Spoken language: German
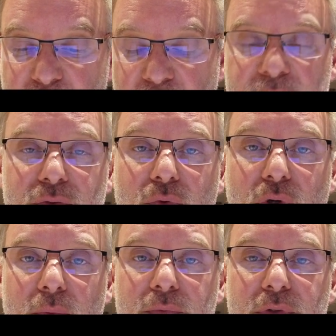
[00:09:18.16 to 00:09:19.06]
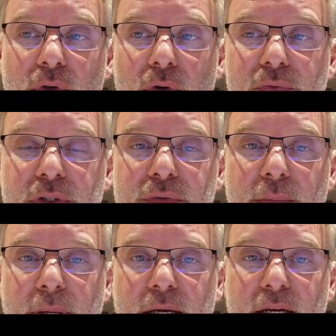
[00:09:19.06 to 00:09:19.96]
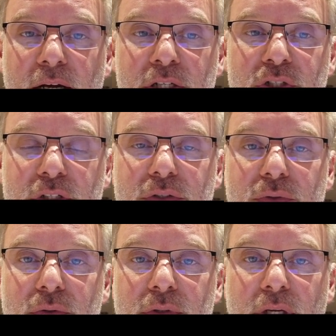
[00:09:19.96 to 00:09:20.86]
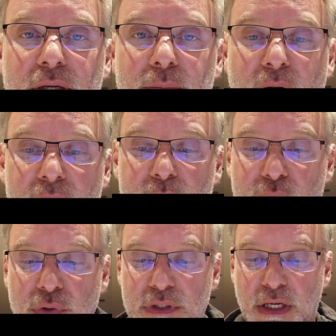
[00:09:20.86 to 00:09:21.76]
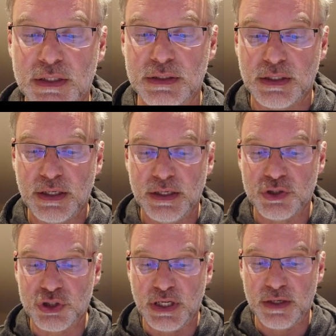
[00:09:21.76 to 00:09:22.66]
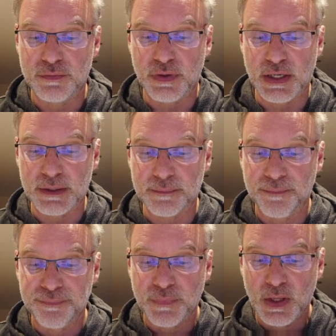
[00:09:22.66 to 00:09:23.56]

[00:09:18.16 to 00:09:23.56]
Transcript: naher Zukunft noch viel, viel mehr Ladestationen in Brandenburg dann entstehen werden.